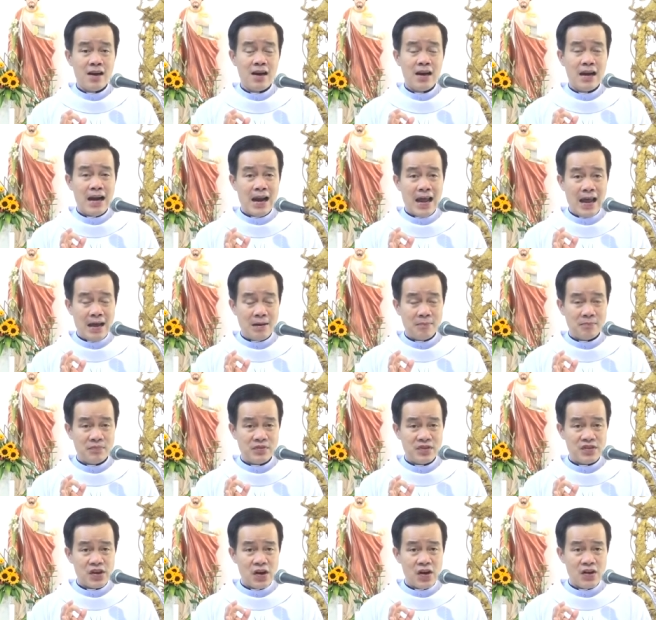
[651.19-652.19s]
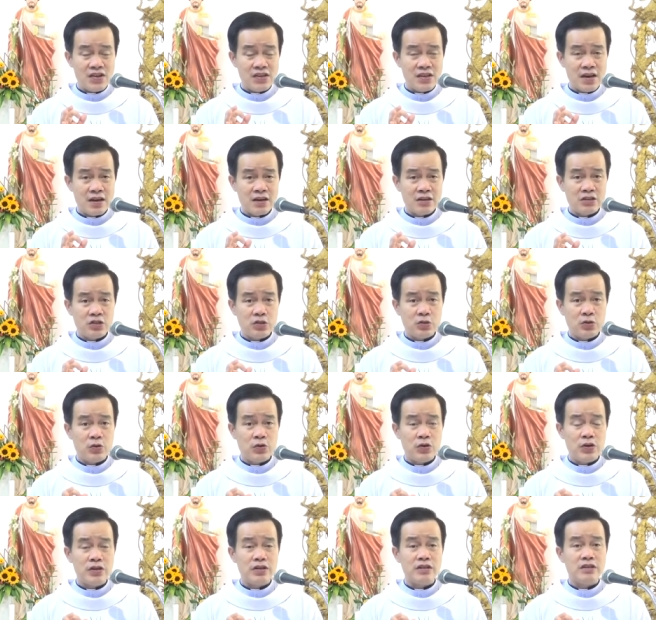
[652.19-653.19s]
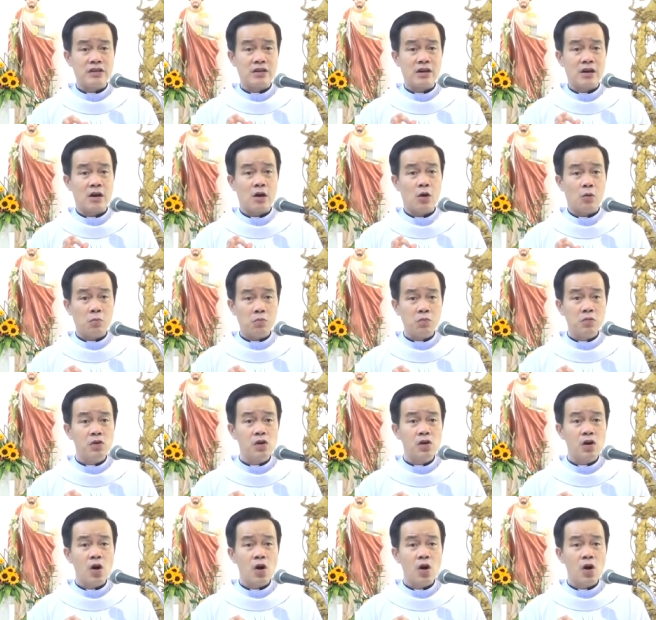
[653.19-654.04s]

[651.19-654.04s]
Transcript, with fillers: làm cho dân chúa được củng